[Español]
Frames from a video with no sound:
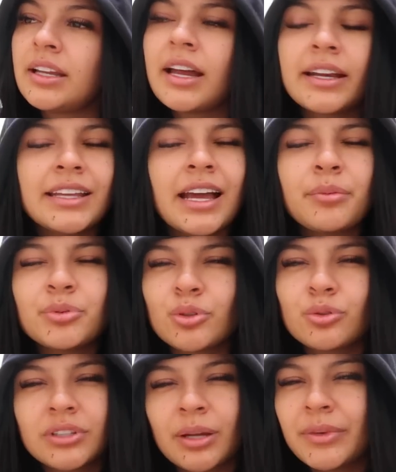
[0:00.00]
Le daría
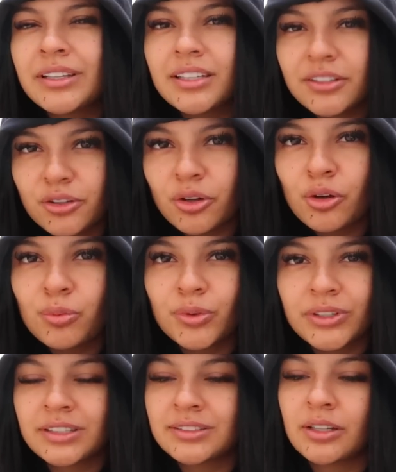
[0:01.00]
absolutamente todo
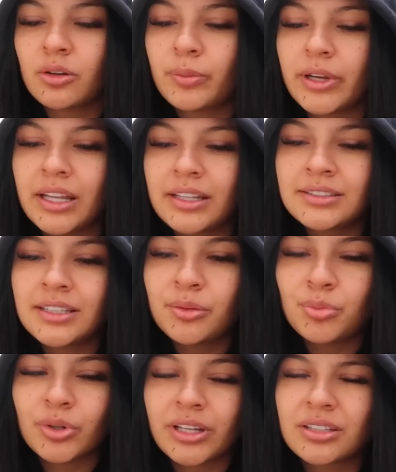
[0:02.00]
porque se lo merece
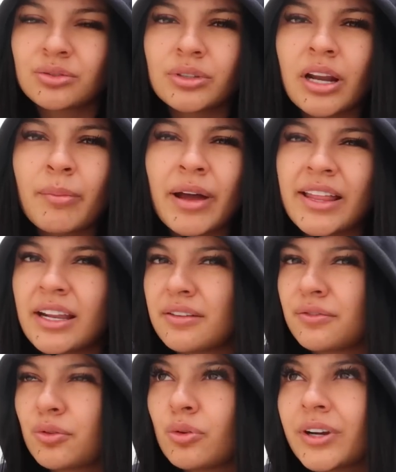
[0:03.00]
y porque es una
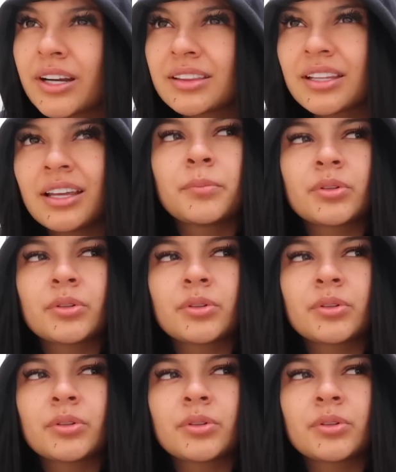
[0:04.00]
madre fuerte,